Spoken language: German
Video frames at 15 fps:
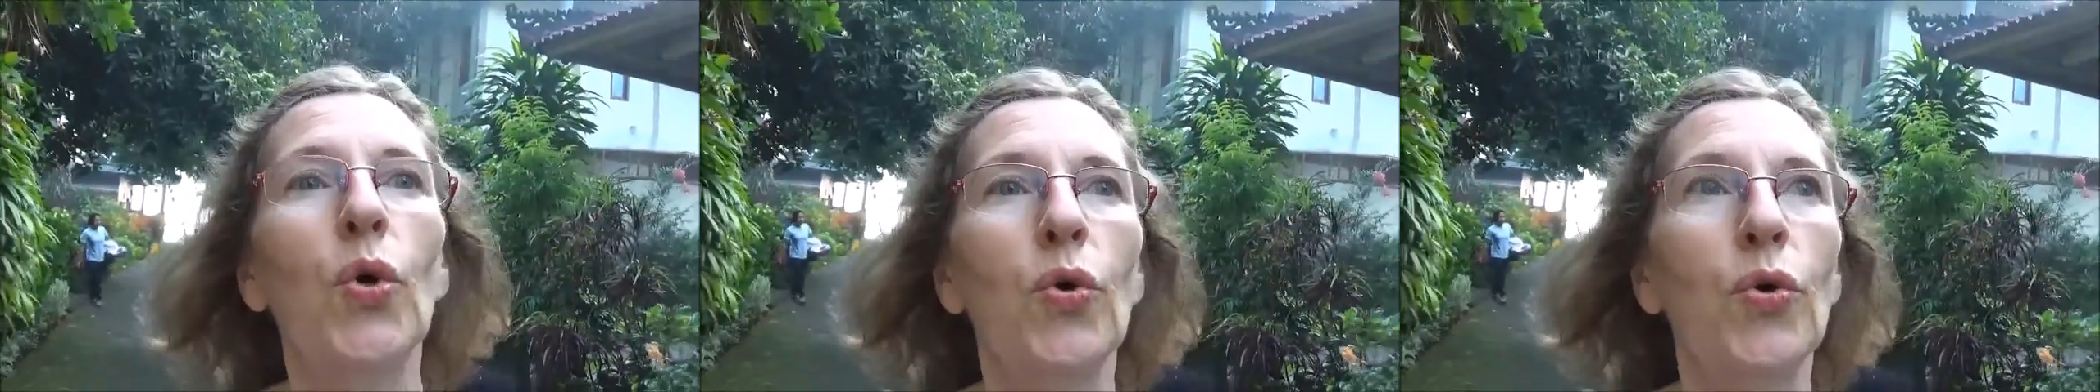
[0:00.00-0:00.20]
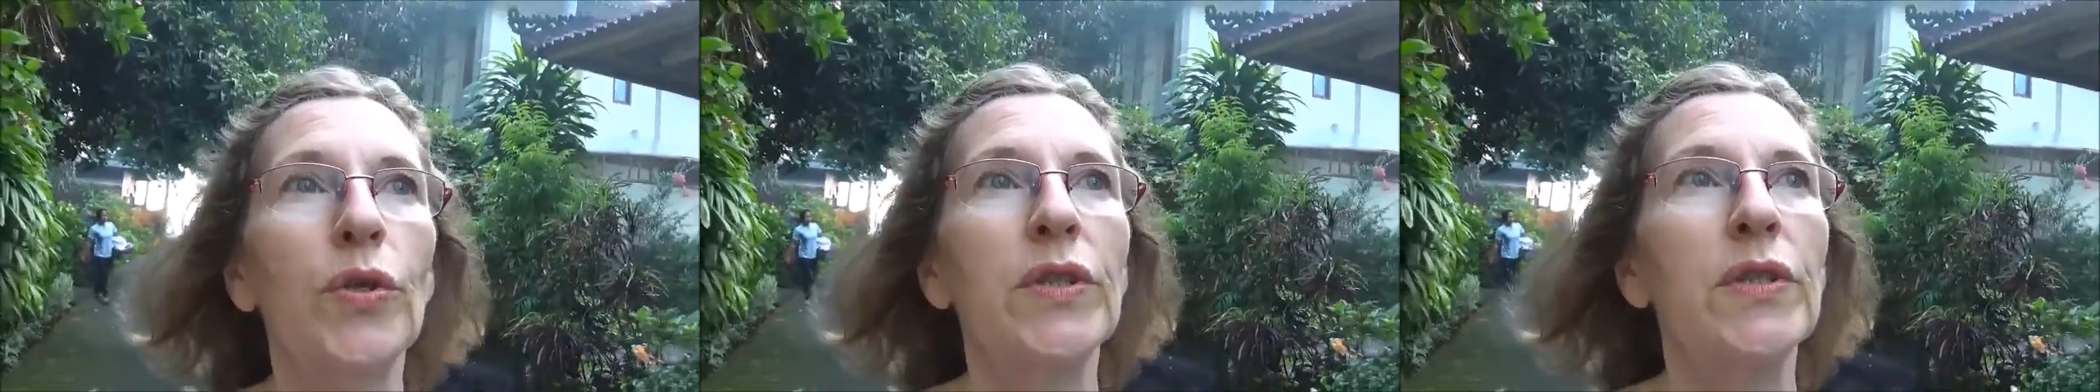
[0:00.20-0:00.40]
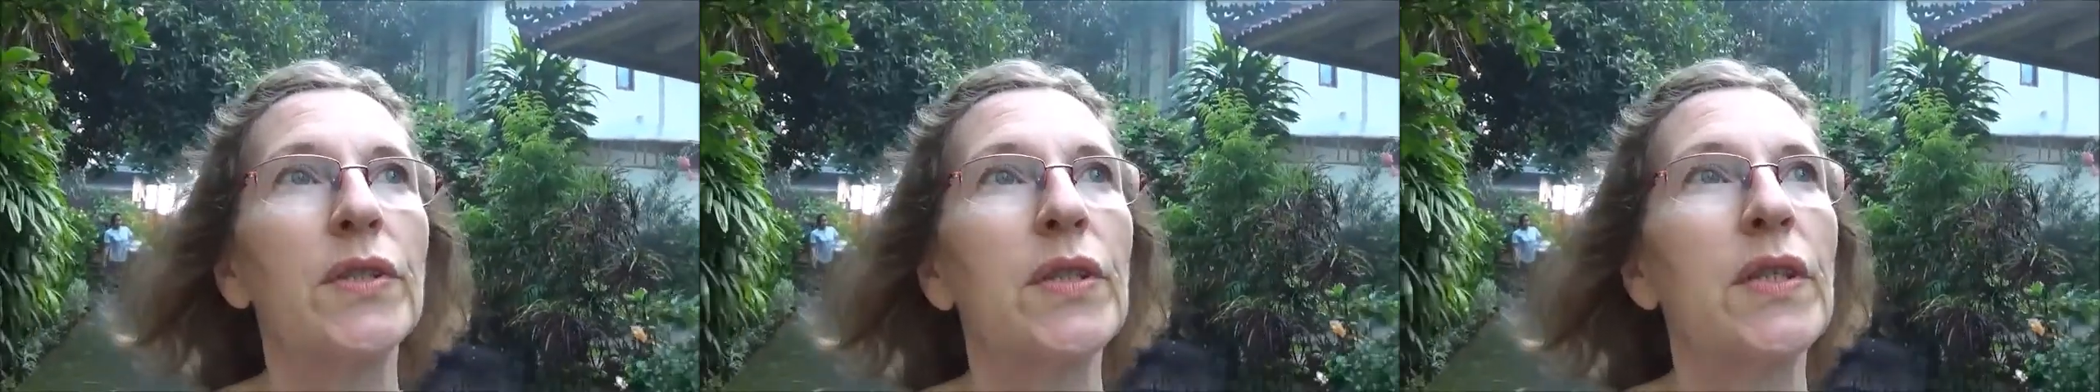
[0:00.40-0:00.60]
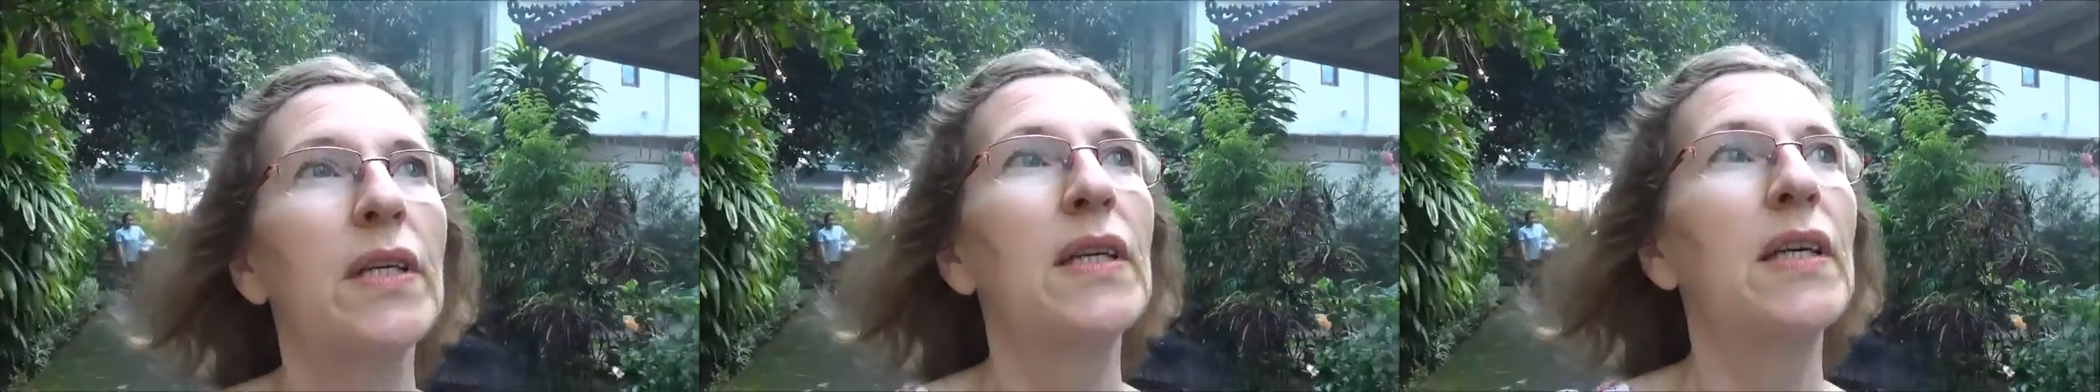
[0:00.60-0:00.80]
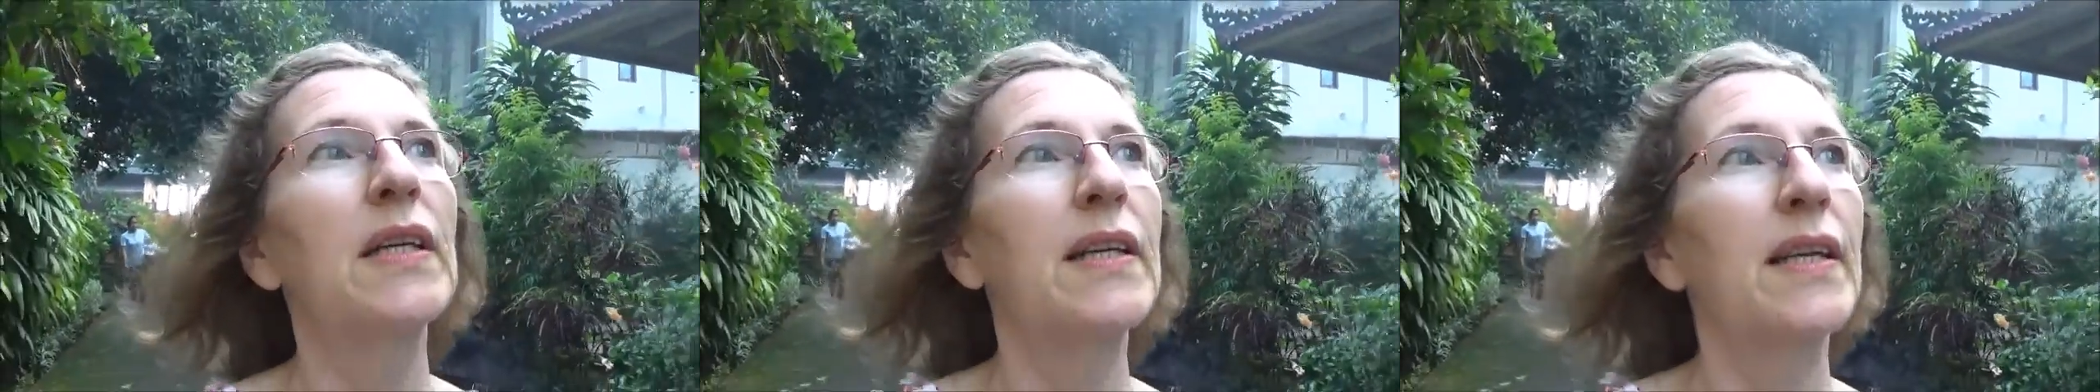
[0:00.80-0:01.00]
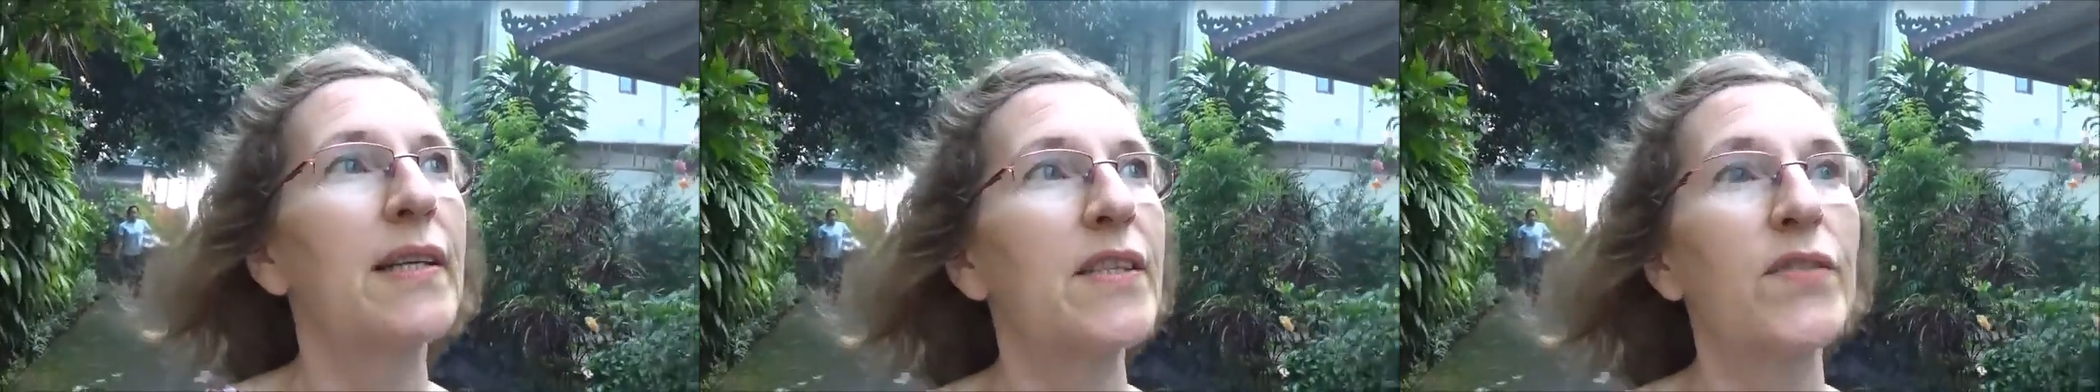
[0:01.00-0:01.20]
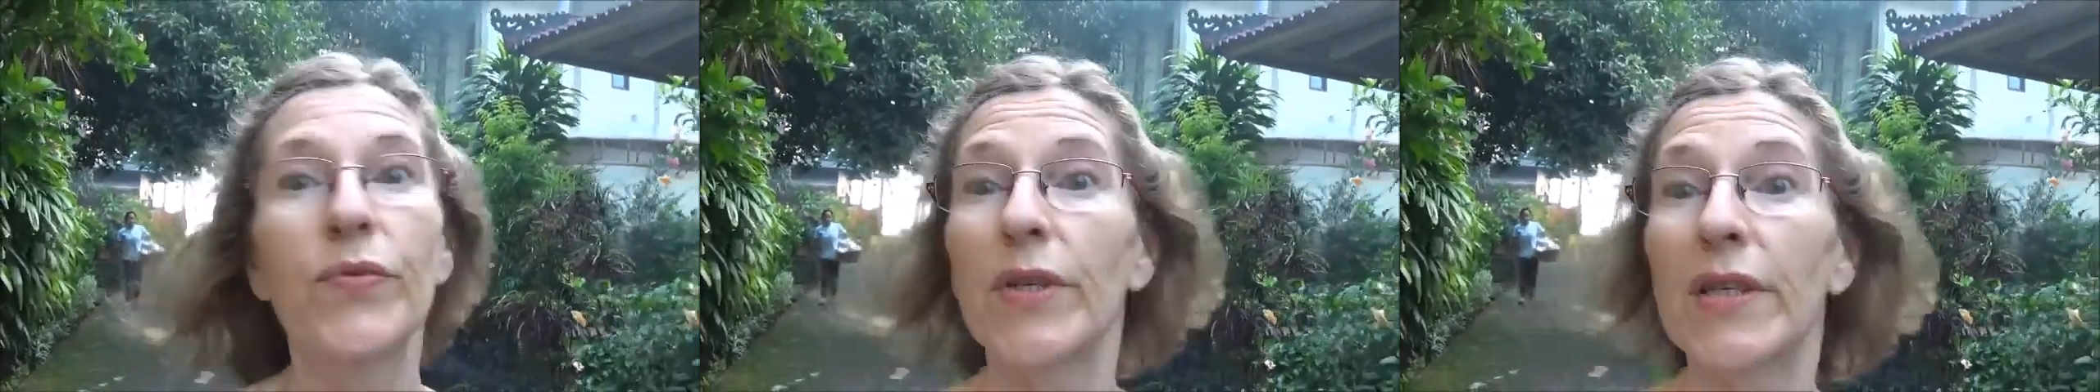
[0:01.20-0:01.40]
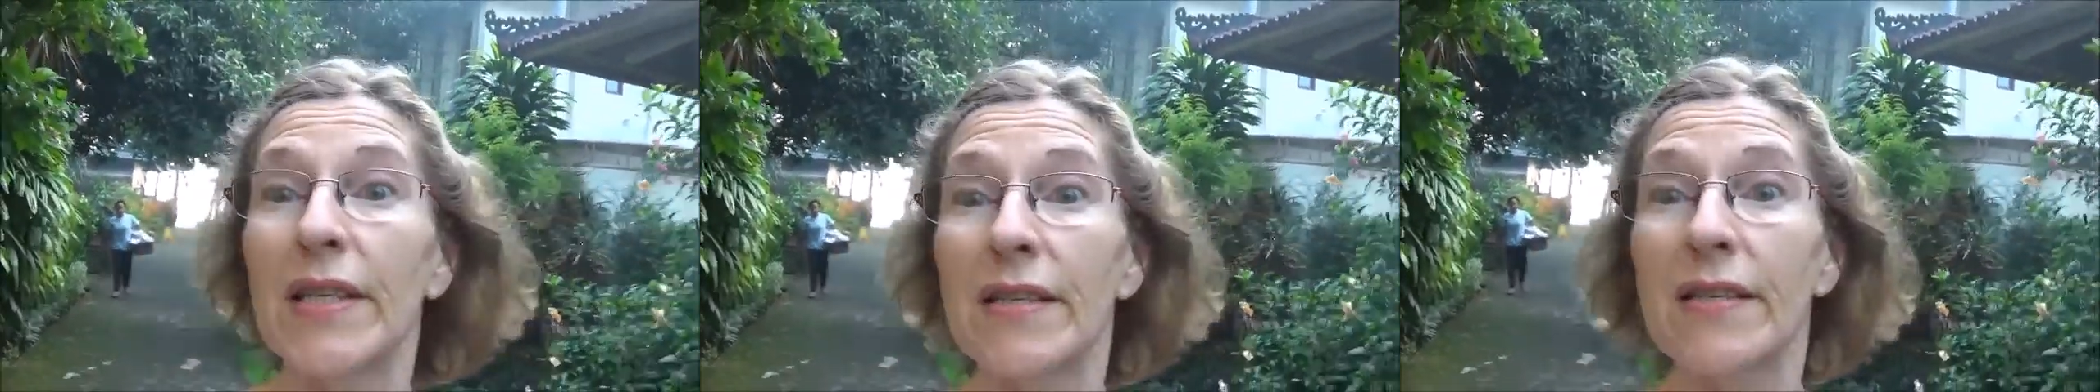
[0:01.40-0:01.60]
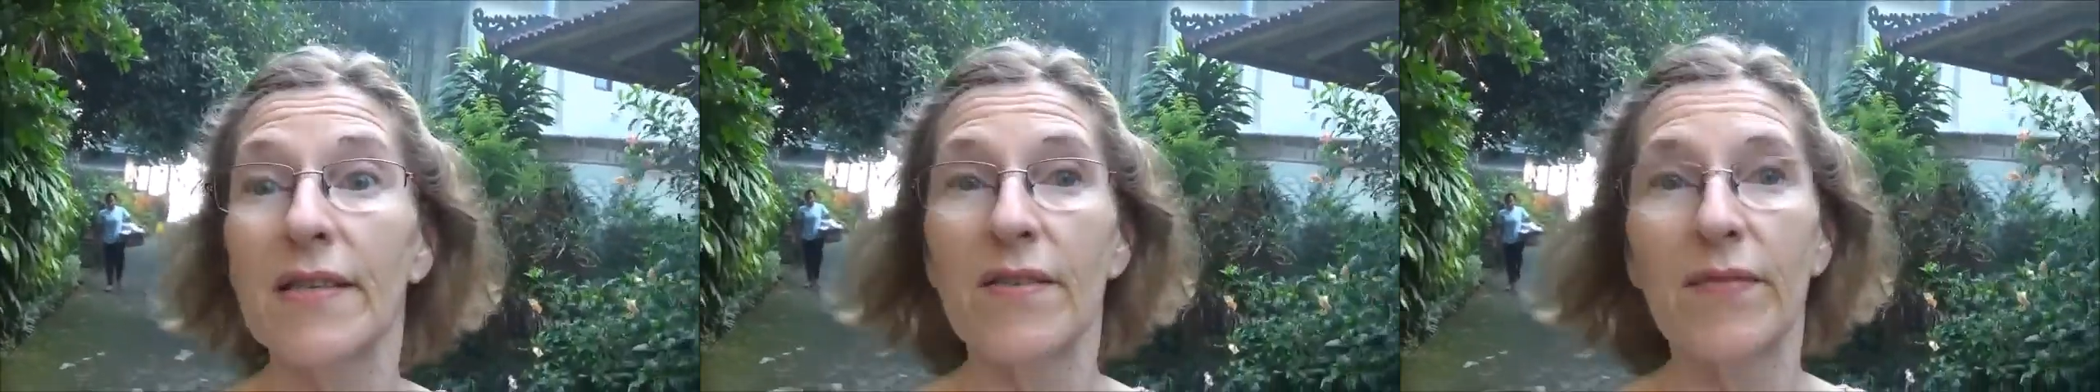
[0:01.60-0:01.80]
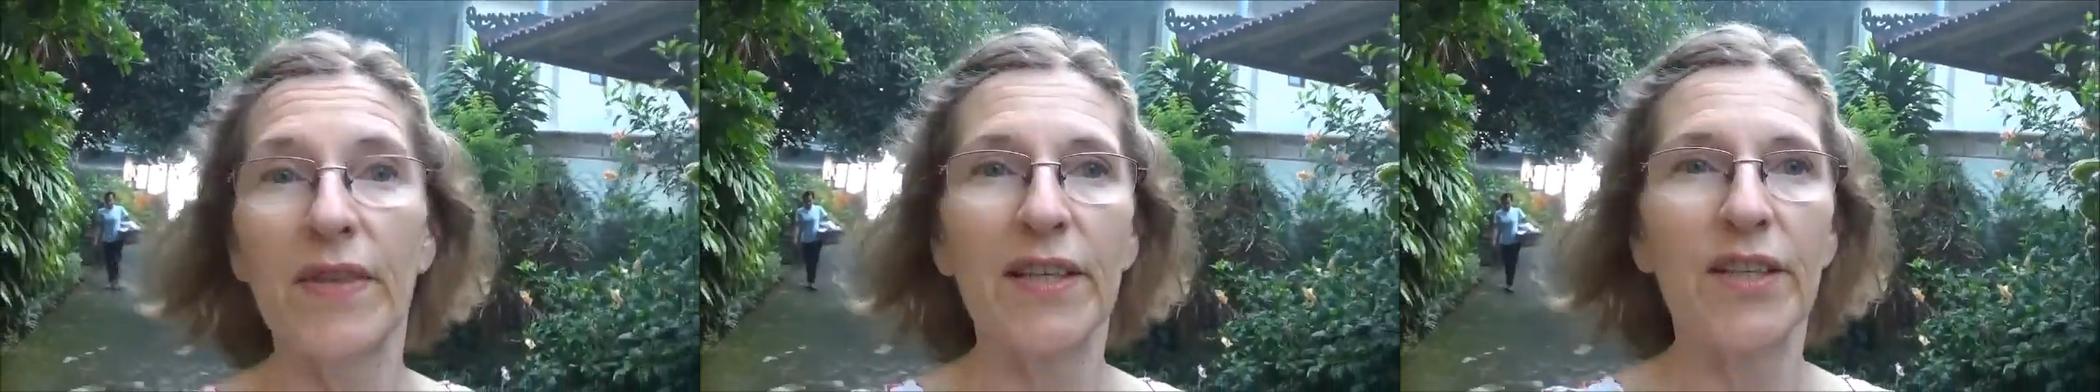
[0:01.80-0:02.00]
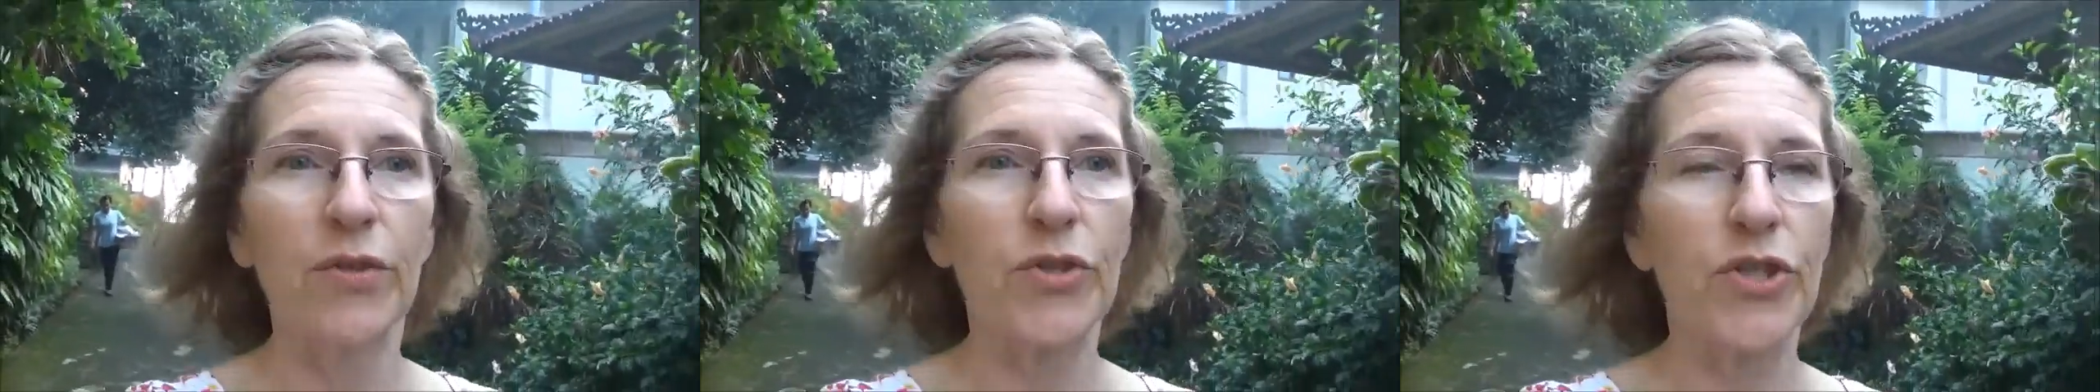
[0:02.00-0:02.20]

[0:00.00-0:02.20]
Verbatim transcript: Und jetzt für dieses Video